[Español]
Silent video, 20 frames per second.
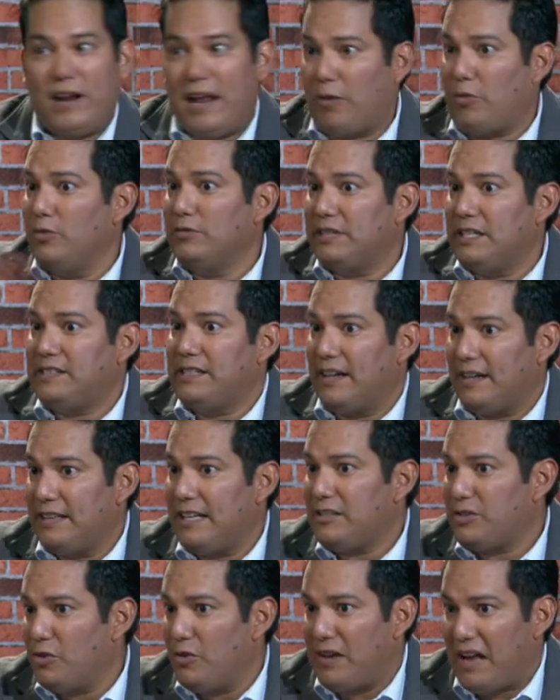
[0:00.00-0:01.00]
el acontecer
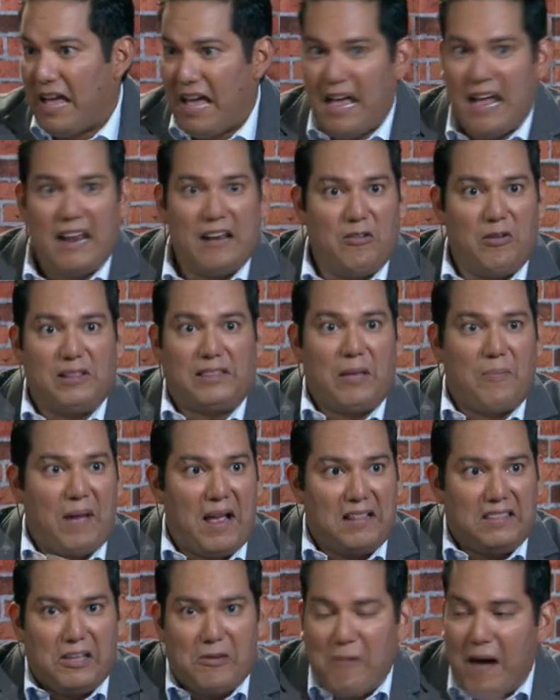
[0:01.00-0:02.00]
nacional, lo del tema
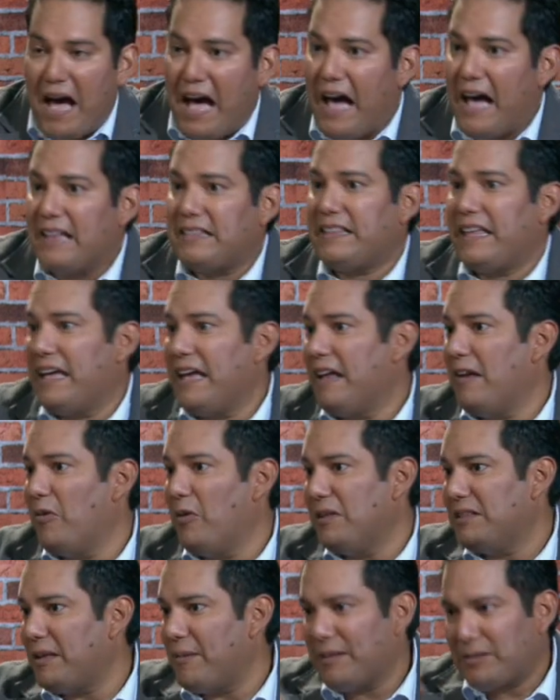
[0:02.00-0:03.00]
del debate, lo
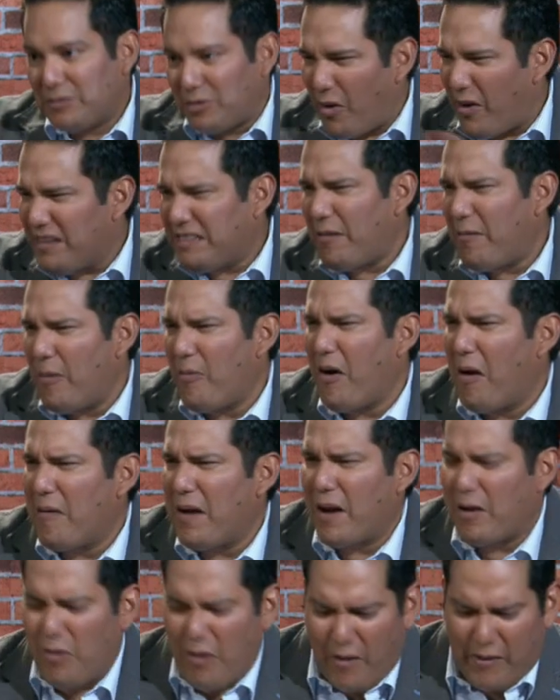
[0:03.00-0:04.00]
del tema, todas estas vamos a
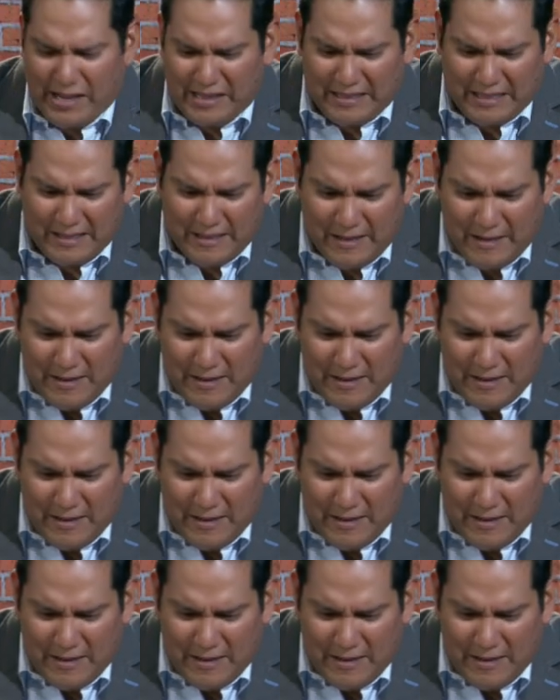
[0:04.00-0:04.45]
hablarlos ahorita.